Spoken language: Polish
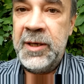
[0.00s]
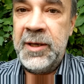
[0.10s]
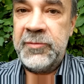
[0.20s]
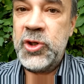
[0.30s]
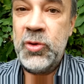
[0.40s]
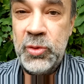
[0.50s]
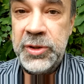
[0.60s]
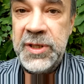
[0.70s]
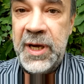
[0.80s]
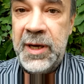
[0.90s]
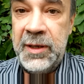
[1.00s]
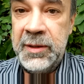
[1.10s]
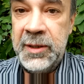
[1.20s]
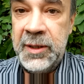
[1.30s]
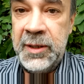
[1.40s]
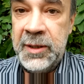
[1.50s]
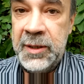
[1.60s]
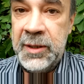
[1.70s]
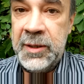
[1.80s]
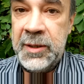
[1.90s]
W ciągu dnia
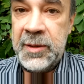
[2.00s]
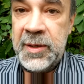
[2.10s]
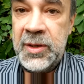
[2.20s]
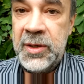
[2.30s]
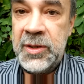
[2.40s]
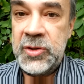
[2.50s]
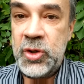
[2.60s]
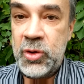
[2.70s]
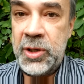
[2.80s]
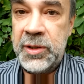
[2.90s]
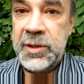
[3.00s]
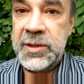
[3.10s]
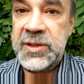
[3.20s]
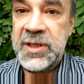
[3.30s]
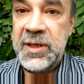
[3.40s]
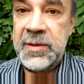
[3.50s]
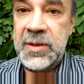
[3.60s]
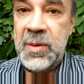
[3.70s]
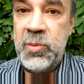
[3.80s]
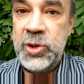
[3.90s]
sok z
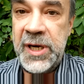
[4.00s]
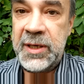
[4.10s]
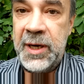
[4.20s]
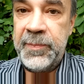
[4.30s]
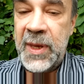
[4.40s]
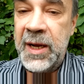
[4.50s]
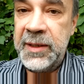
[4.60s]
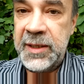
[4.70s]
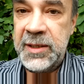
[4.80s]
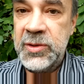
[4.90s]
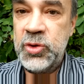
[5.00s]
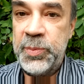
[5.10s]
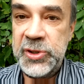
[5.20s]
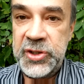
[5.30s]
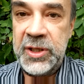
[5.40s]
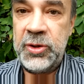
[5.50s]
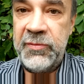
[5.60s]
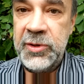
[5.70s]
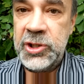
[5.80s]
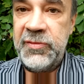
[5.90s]
buraka, ale taki
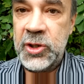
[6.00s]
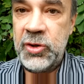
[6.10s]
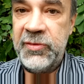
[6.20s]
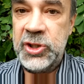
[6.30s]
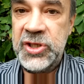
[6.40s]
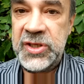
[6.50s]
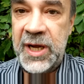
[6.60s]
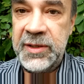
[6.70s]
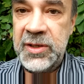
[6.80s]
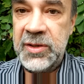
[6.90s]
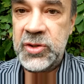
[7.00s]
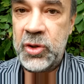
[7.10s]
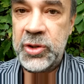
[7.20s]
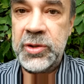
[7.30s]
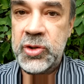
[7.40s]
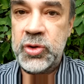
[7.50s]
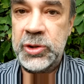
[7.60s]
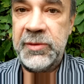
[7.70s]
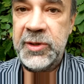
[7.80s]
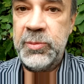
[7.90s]
stuprocentowy, świeżo wyciskany sok z
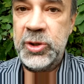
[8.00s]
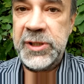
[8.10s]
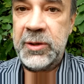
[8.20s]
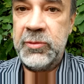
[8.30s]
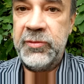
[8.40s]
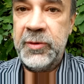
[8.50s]
surowych buraków.